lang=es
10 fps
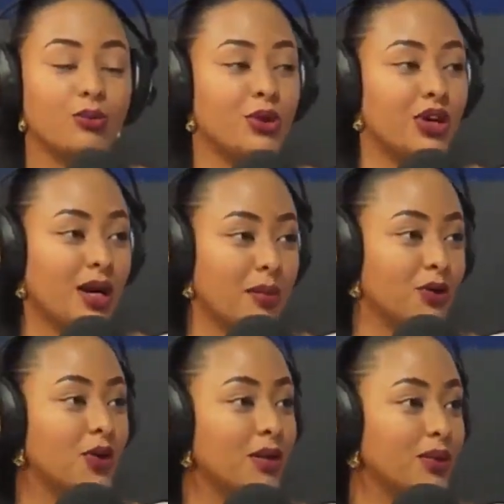un programa
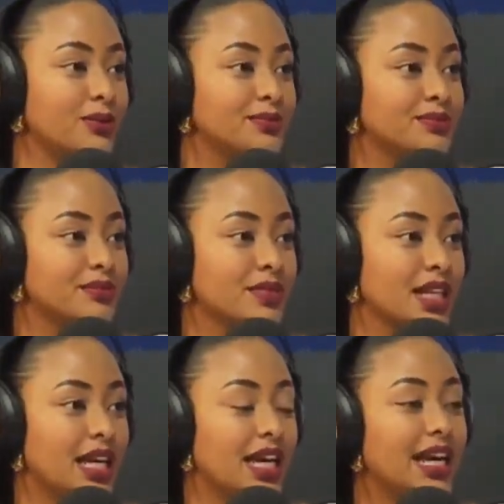nuevo.
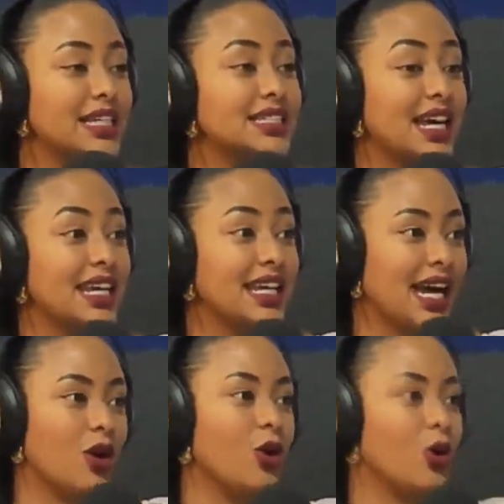Ahora, ¿qué
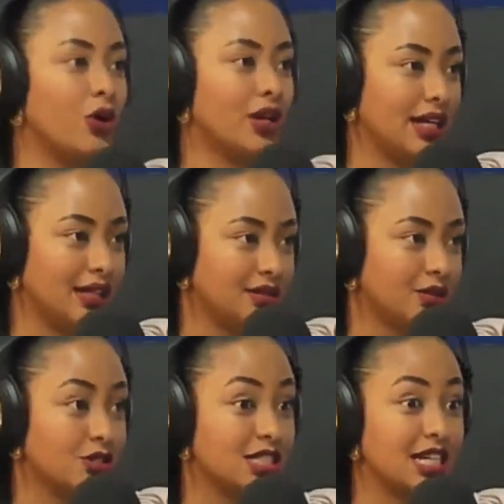sería lo
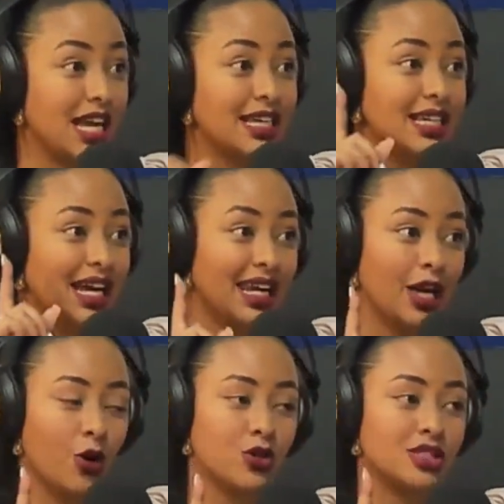correcto si ella
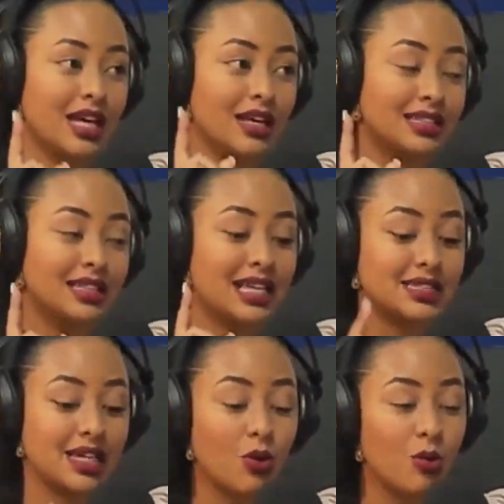negocia,
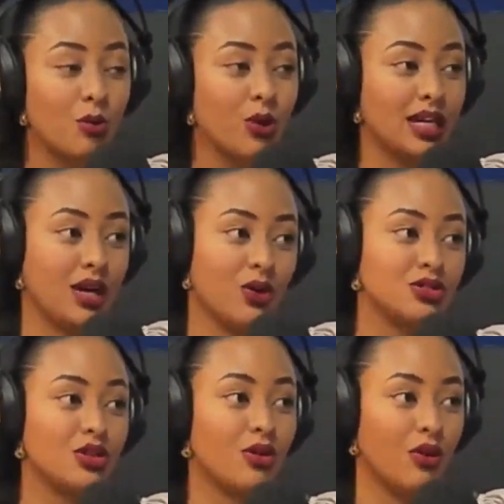hace un buen
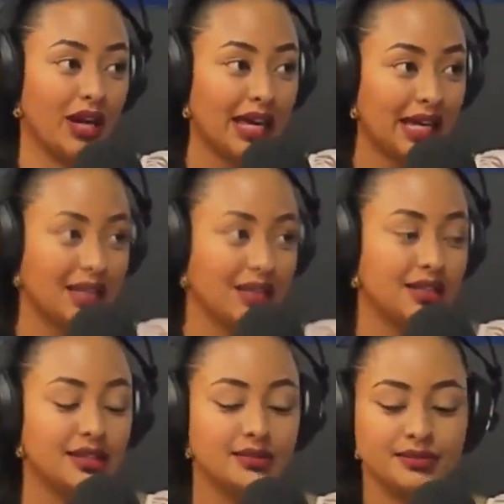negocio con él? ¿Tú
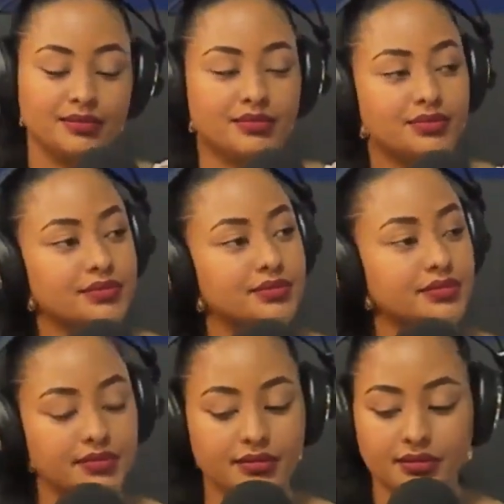crees que
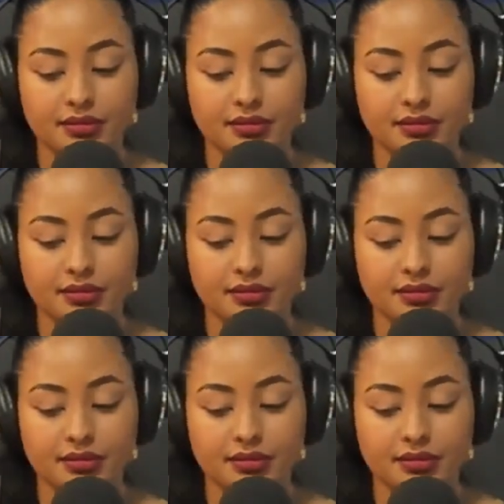eh,